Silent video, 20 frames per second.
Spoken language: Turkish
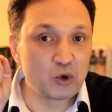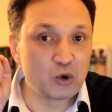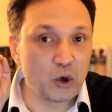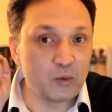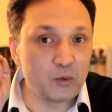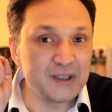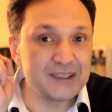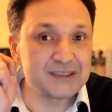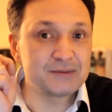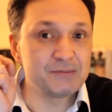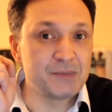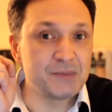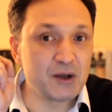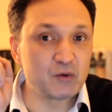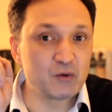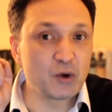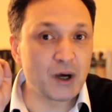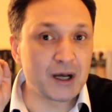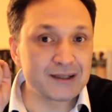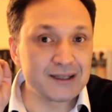döviz
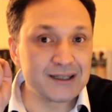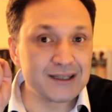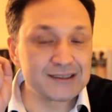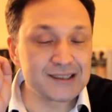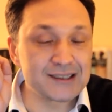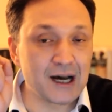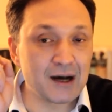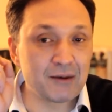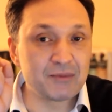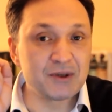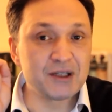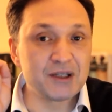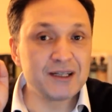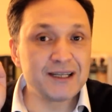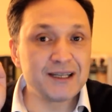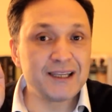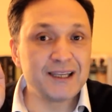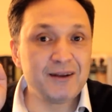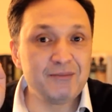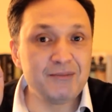mevduat
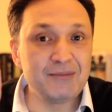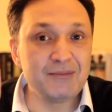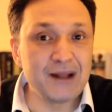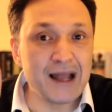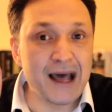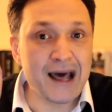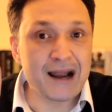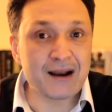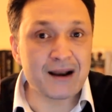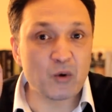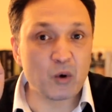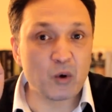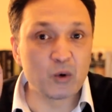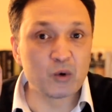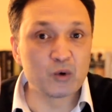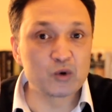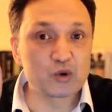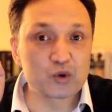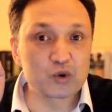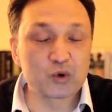hesabını kimler
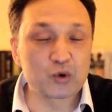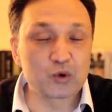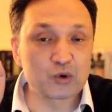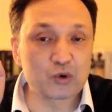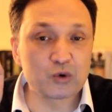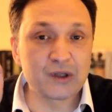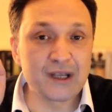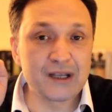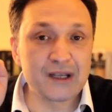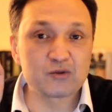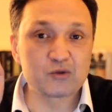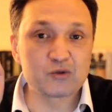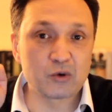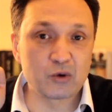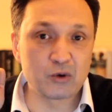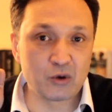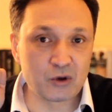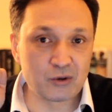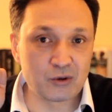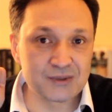oluşturdu diye
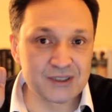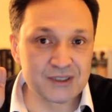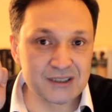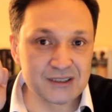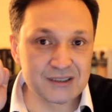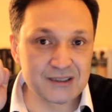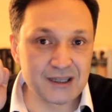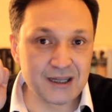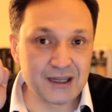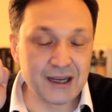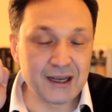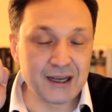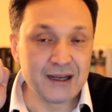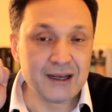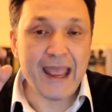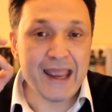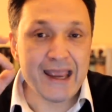soruyorum sizlere.